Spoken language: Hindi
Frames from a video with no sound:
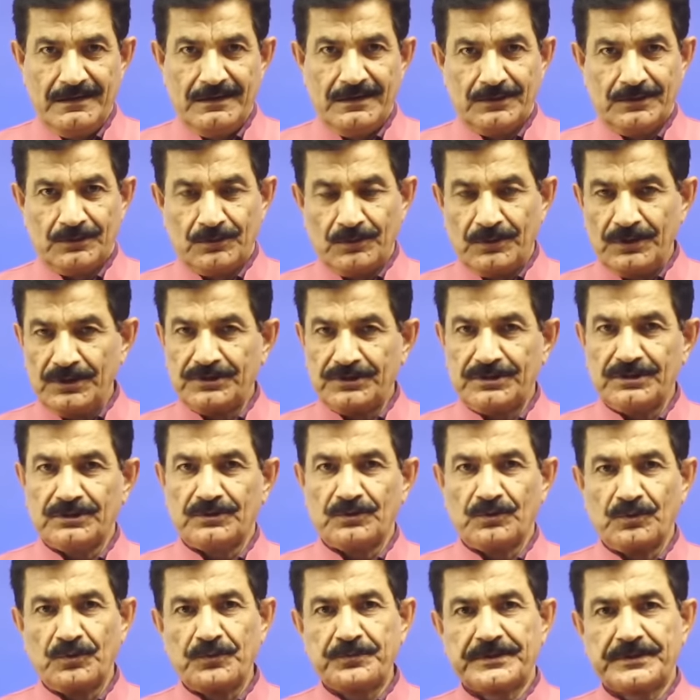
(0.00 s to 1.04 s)
तो निश्चित
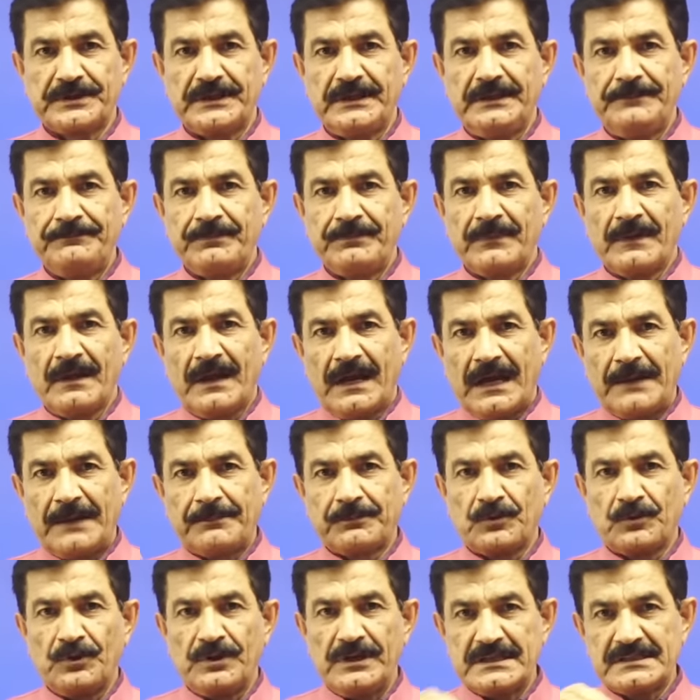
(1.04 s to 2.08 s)
रूप से
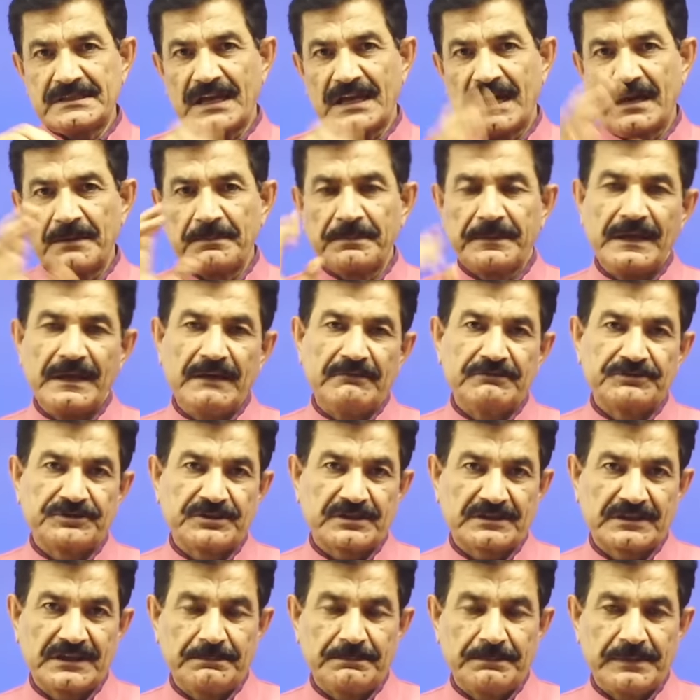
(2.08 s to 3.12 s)
आपको इस हर्ब की
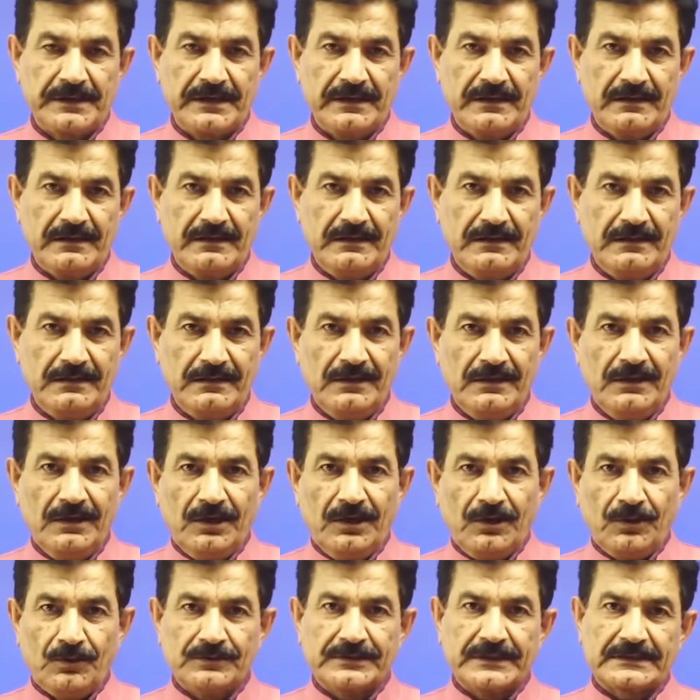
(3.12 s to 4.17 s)
आवश्यकता पड़ेगी
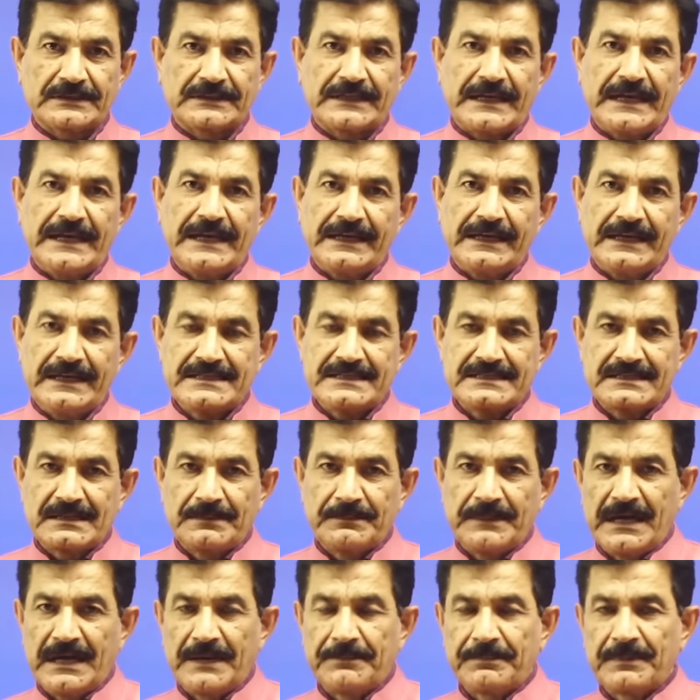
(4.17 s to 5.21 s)
हो सकता है कि इस
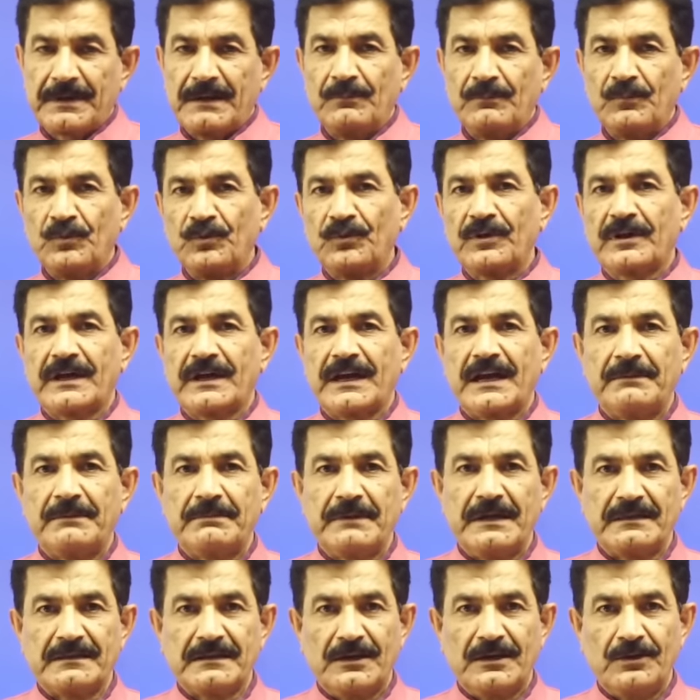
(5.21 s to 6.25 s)
समय आपका मूड खराब
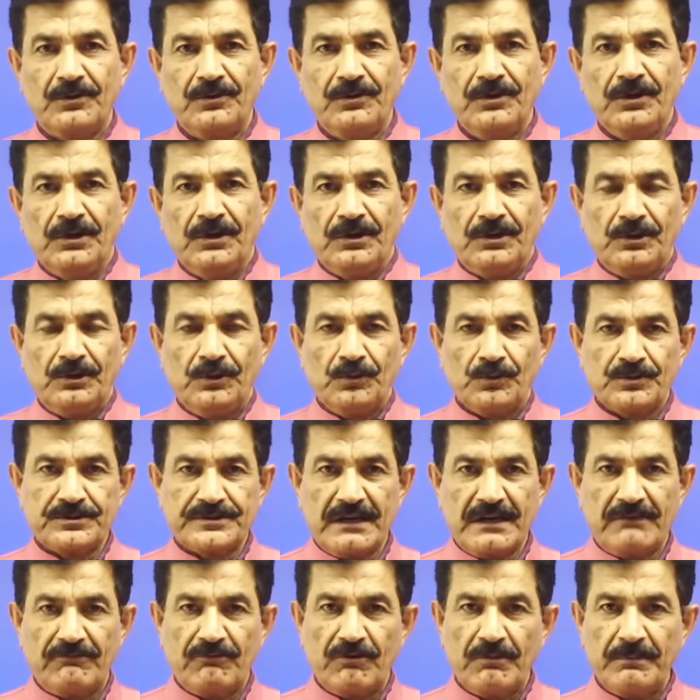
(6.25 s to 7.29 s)
रहता हो
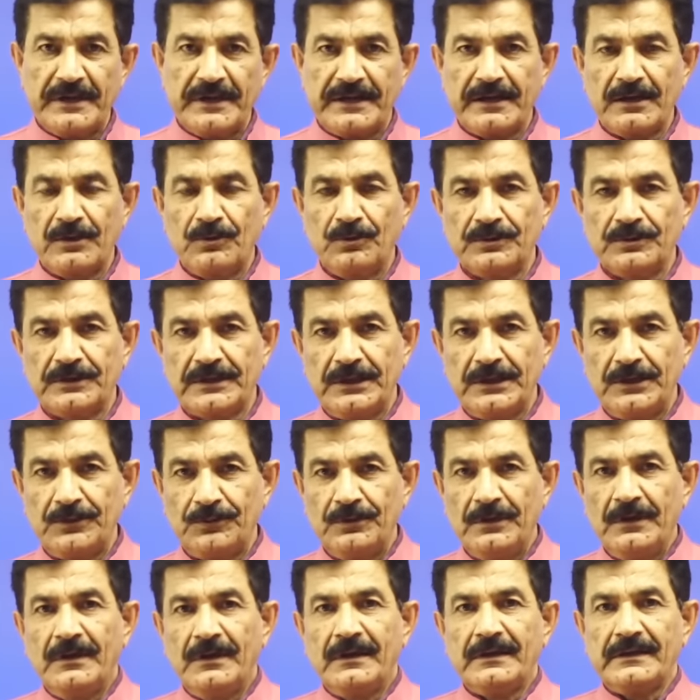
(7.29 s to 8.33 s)
नोसिया वोमिटिंग होती हो
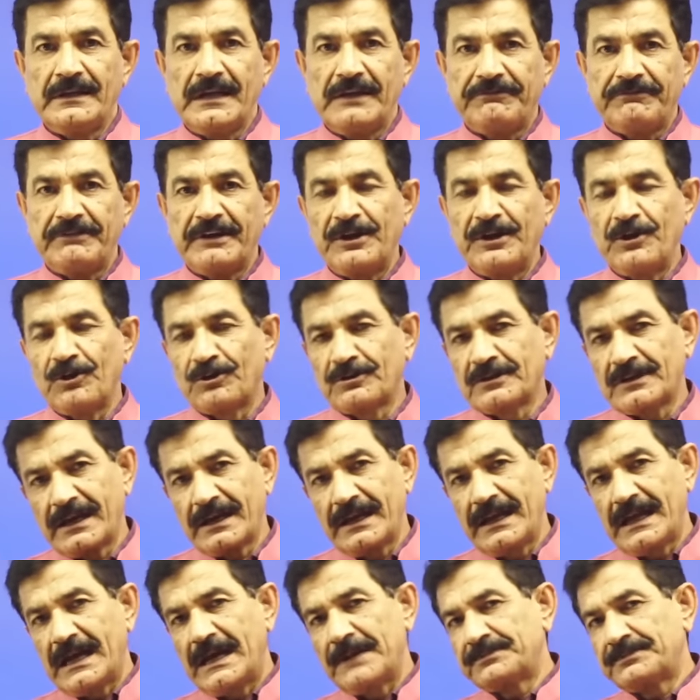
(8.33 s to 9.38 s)
या फिर डॉक्टर
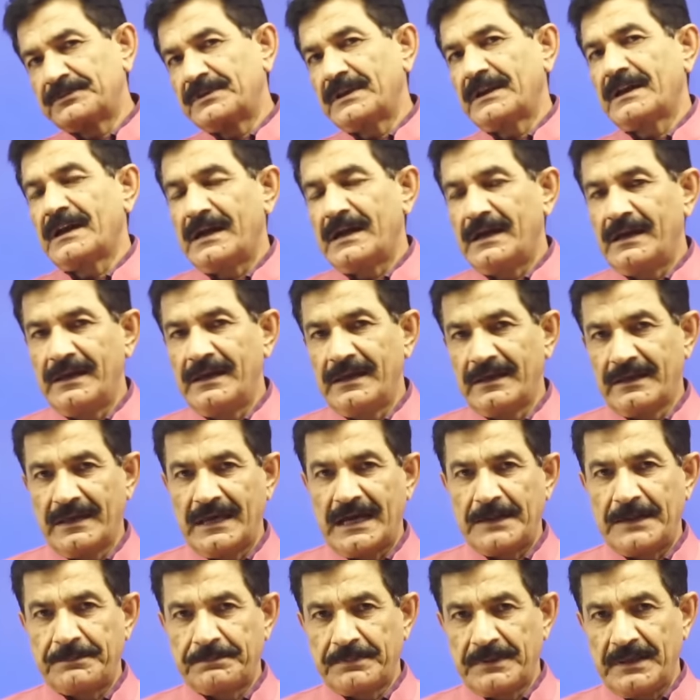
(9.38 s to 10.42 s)
ने आपसे कहा है कि
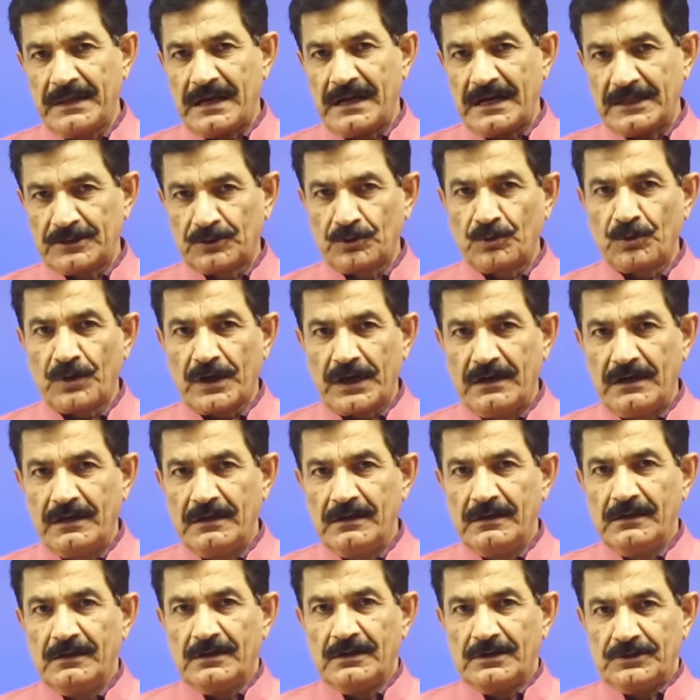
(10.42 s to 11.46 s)
आपकी आंतों का
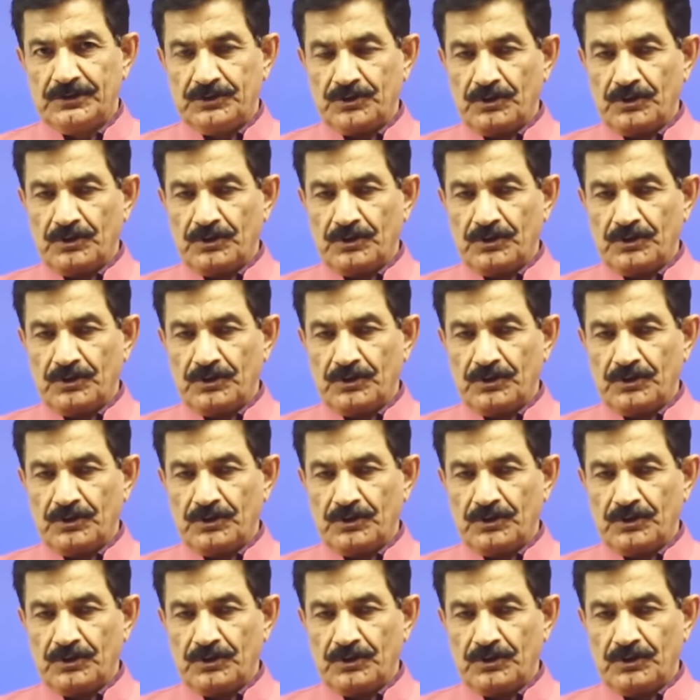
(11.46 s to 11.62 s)
जो